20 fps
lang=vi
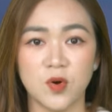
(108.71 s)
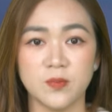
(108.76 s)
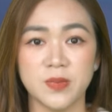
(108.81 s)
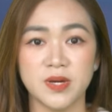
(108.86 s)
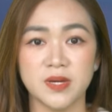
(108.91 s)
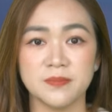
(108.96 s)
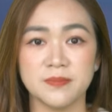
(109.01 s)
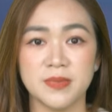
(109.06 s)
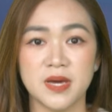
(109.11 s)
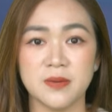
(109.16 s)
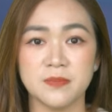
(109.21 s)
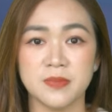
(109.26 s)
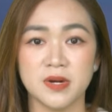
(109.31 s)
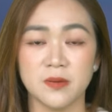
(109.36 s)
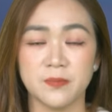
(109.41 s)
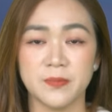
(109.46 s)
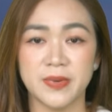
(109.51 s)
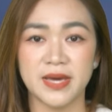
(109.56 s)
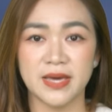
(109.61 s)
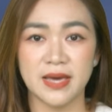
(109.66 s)
binh
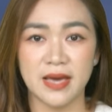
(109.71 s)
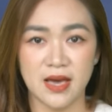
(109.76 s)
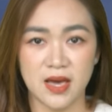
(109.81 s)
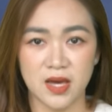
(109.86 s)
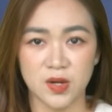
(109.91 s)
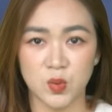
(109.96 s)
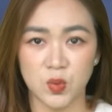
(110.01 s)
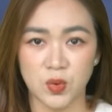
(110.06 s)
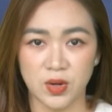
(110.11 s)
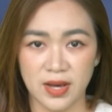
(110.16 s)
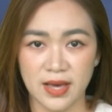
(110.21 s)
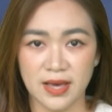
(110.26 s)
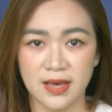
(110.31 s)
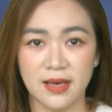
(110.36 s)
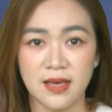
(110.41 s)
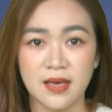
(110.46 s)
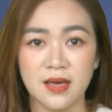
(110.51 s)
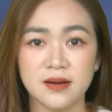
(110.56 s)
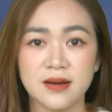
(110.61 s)
BMP-2 của Nga